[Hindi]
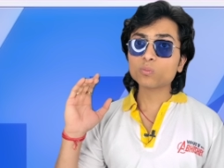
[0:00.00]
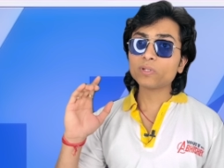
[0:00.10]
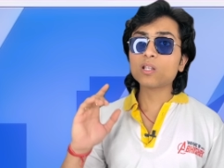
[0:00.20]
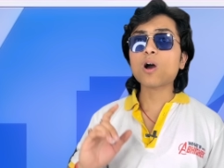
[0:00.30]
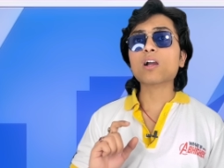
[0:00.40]
रूम
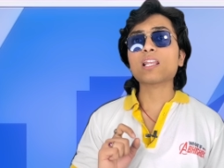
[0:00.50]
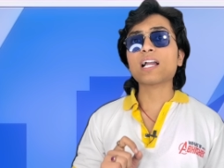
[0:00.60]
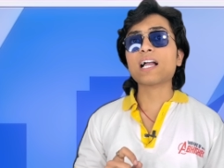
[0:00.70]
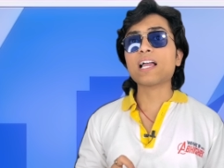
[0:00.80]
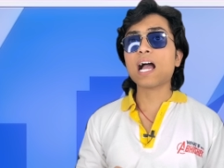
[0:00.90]
में लॉक
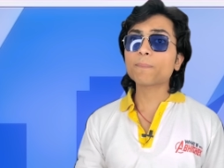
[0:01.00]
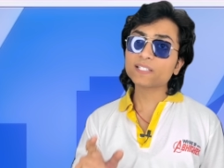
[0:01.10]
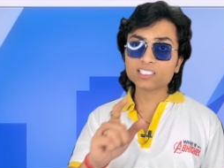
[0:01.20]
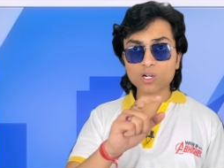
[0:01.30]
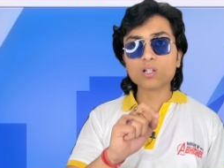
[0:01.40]
लगा है आप
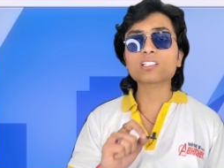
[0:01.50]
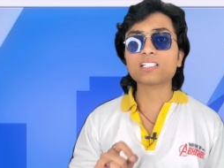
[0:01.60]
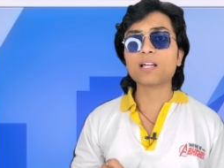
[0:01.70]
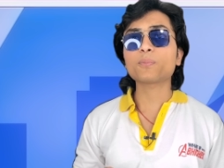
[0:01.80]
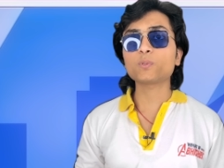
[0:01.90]
किसी और से
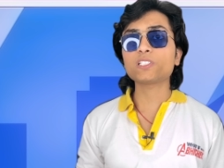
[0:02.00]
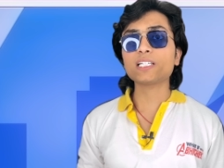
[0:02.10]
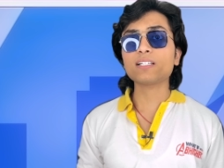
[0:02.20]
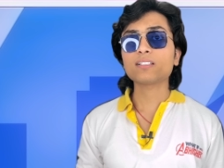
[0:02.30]
जरा पूछिए